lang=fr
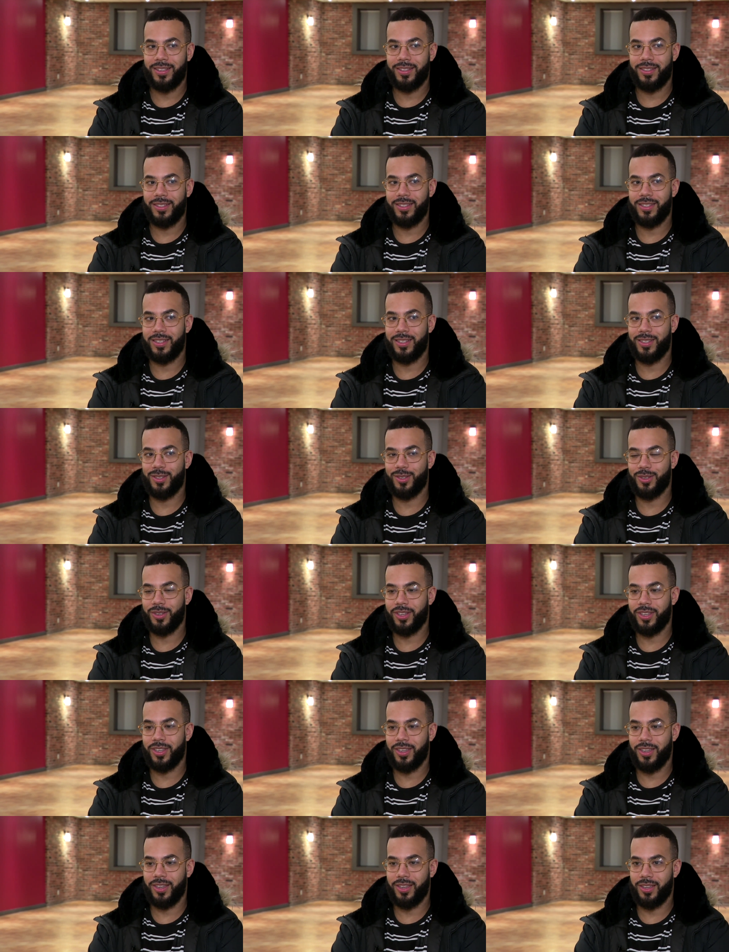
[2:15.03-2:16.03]
C'est
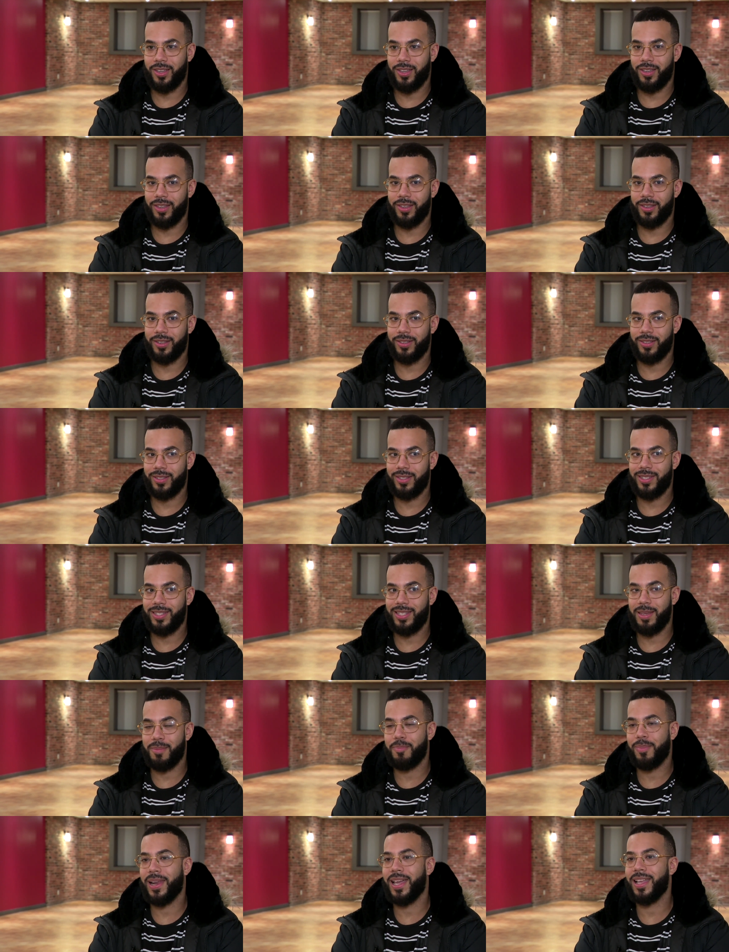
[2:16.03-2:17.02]
sûr que
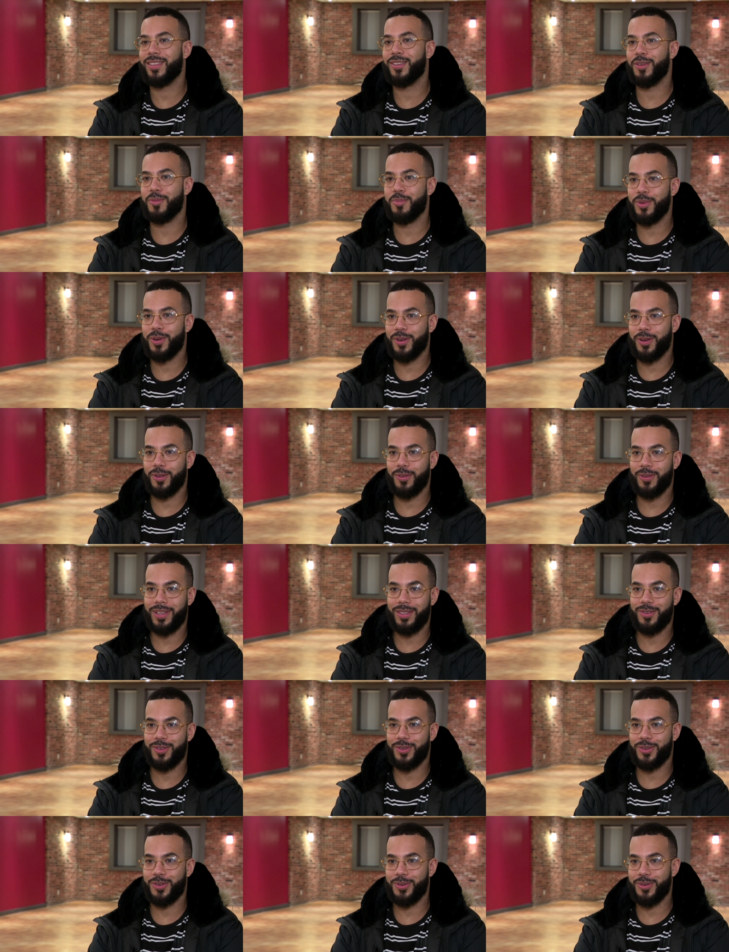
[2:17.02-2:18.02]
c'est plate un peu qu'on doit
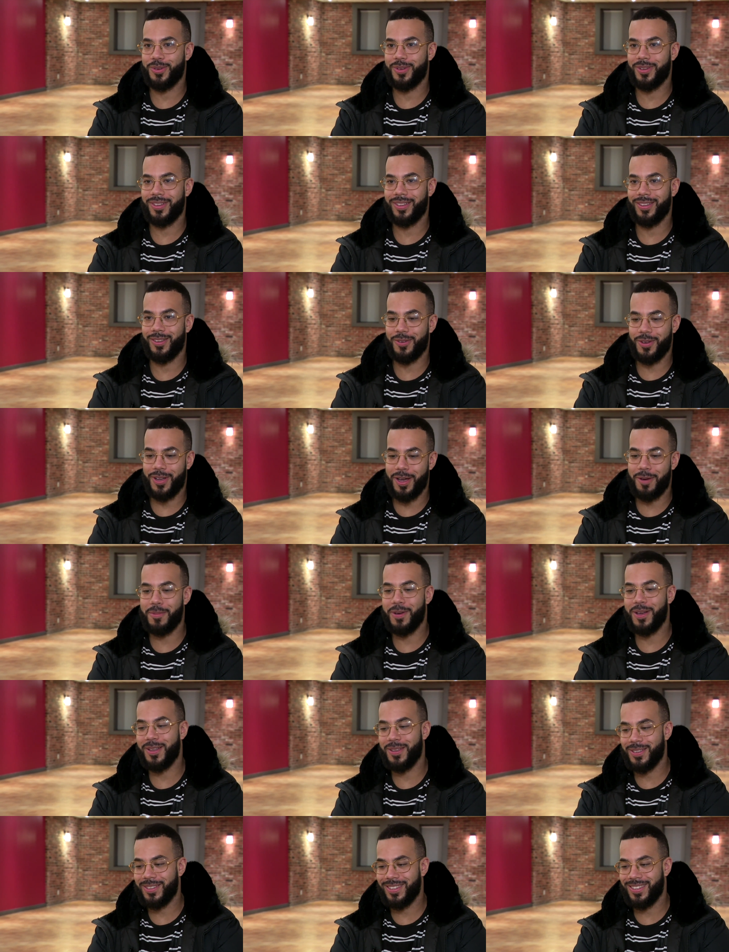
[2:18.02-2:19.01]
toujours. On
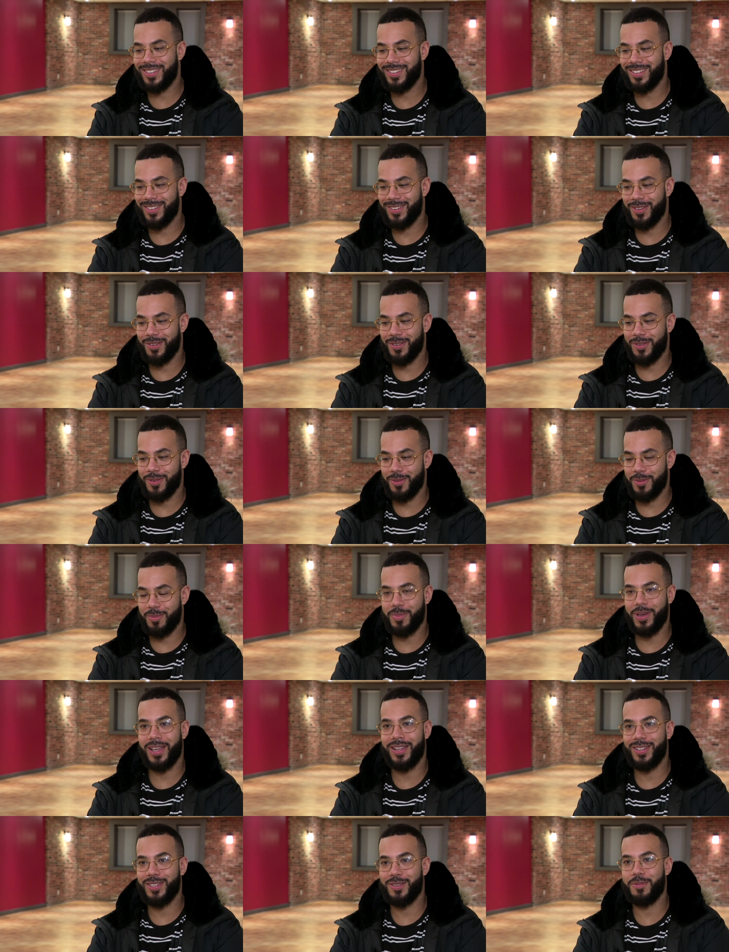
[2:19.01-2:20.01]
commence, on
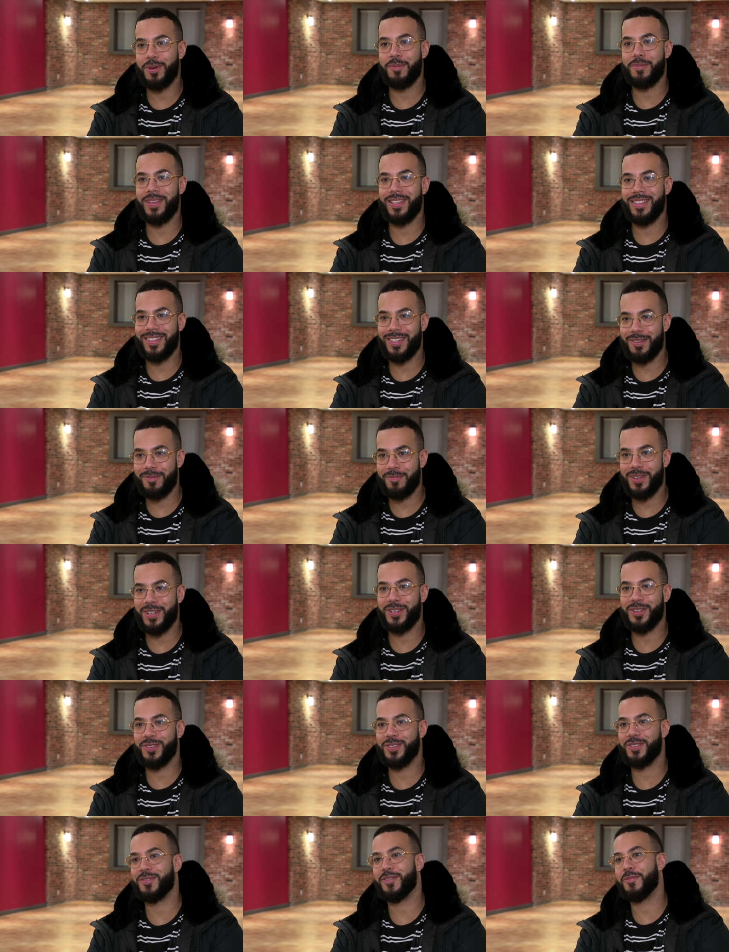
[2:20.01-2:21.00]
prend du momentum, les
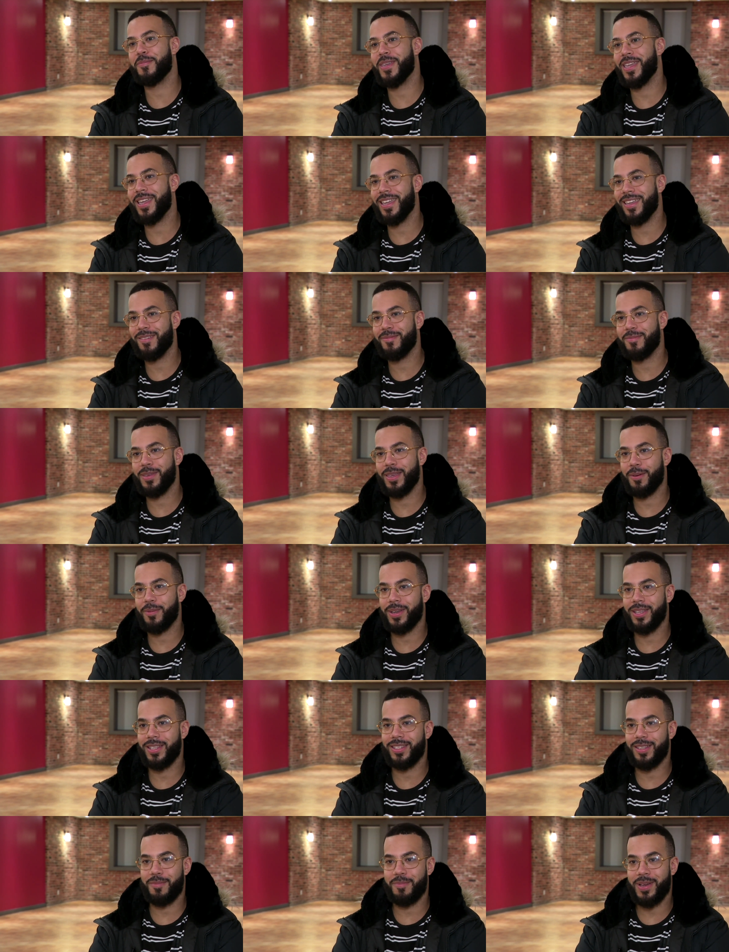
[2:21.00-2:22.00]
choses vont bien, puis
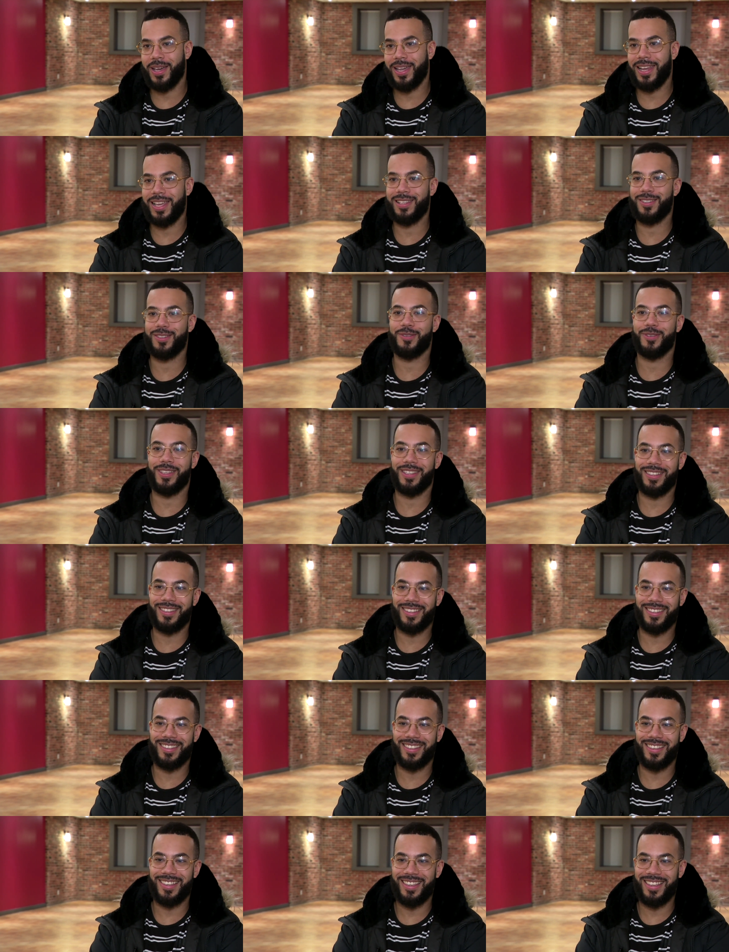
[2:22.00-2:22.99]
après ça, par la
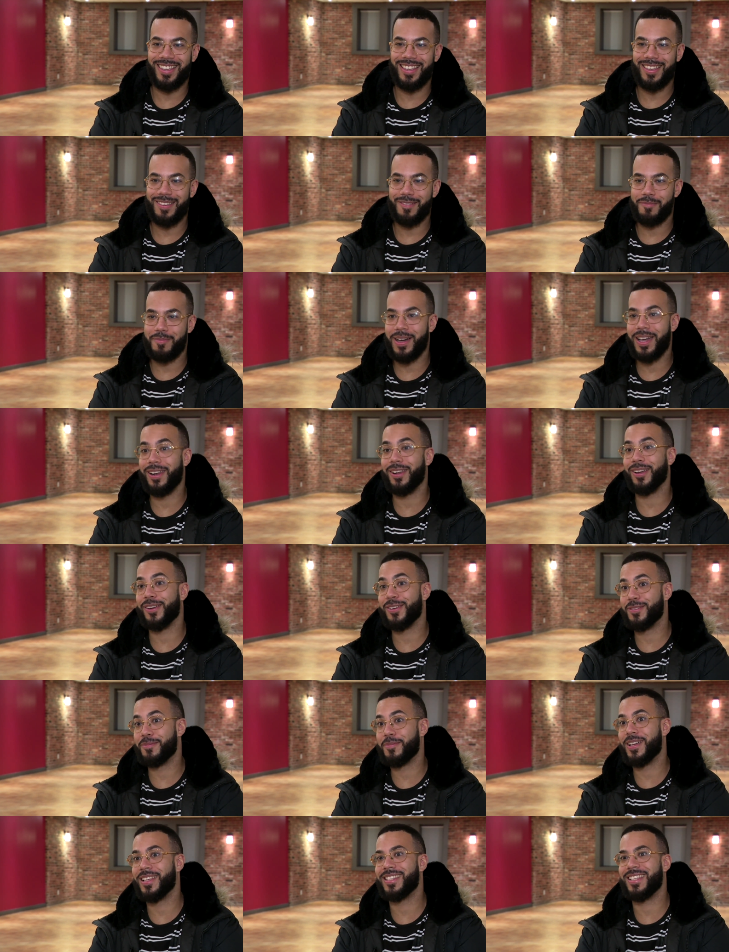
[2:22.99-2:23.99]
suite,
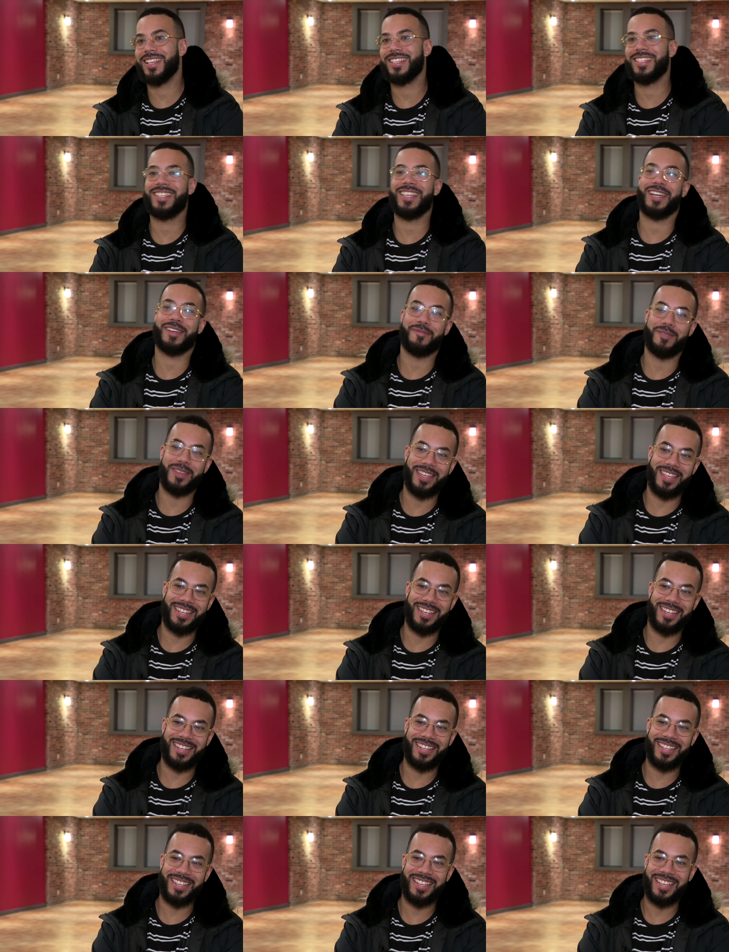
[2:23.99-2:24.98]
malheureusement, ça se termine.